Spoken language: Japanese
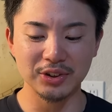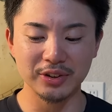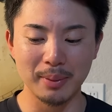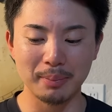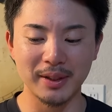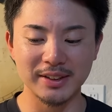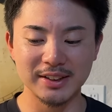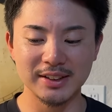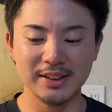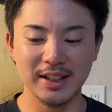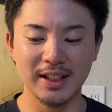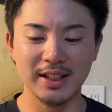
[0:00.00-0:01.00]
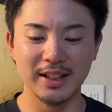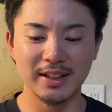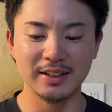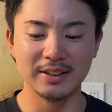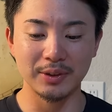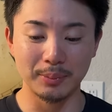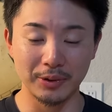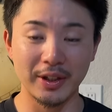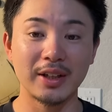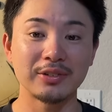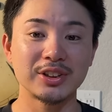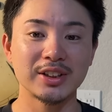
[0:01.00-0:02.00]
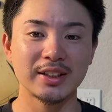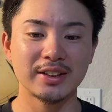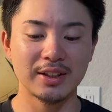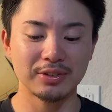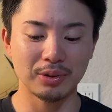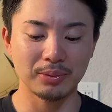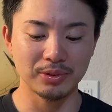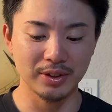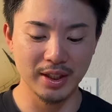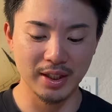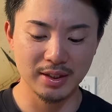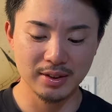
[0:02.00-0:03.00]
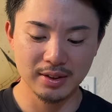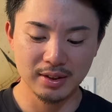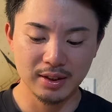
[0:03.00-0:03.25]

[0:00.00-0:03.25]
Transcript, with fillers: ちょっとやっぱり信頼度もね、失っていくと思うんで、